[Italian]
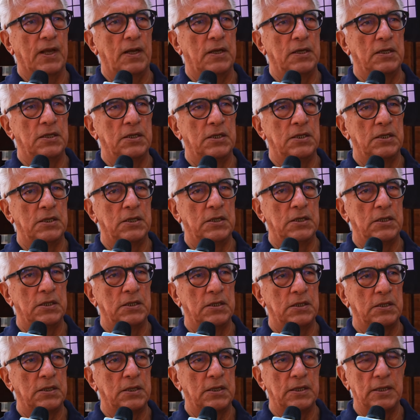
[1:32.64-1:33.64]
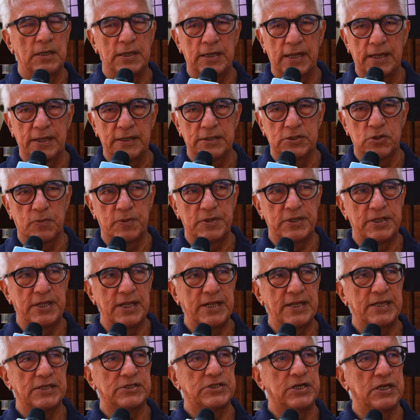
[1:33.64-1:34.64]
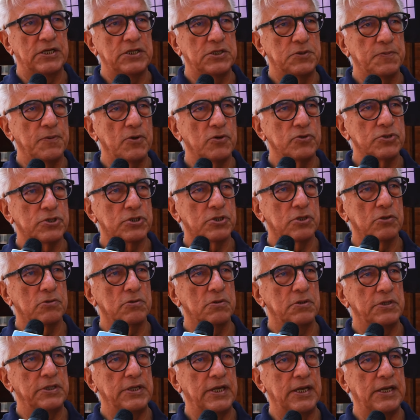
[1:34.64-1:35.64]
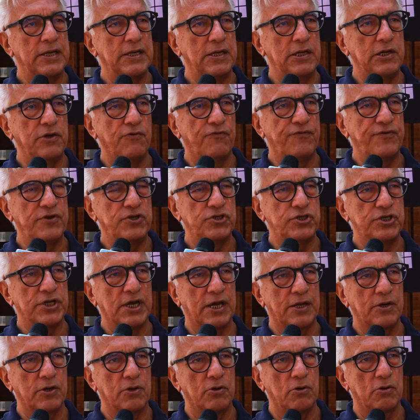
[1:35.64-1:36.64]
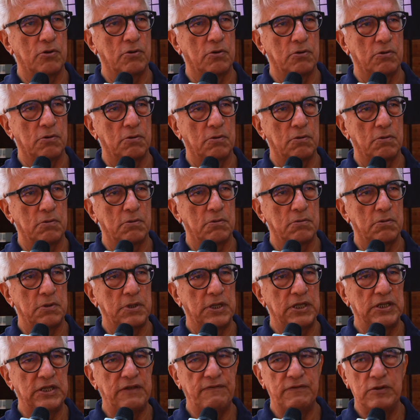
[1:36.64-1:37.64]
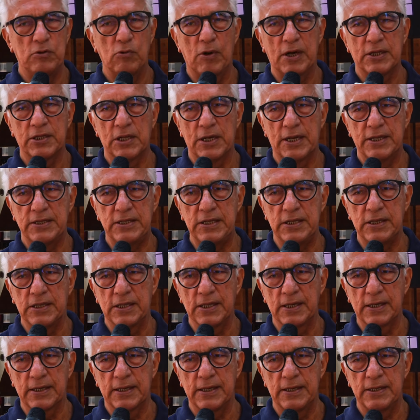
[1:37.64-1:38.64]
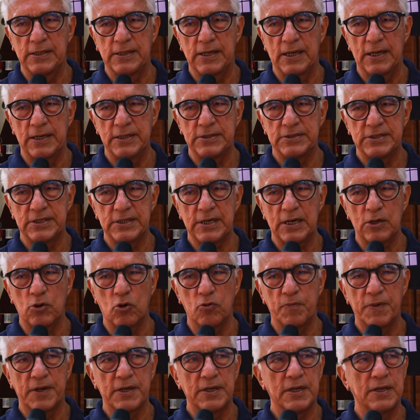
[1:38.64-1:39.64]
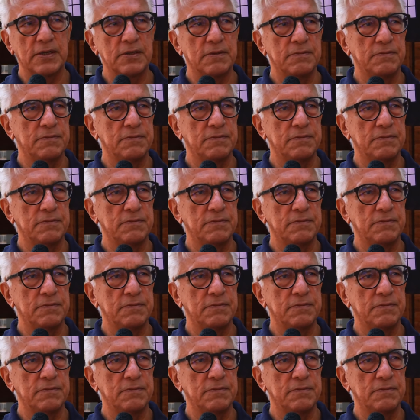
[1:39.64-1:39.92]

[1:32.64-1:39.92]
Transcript: Eh, la sovrintendenza ci ha risposto, ieri gli uffici hanno individuato la ditta che realizzerà l'opera,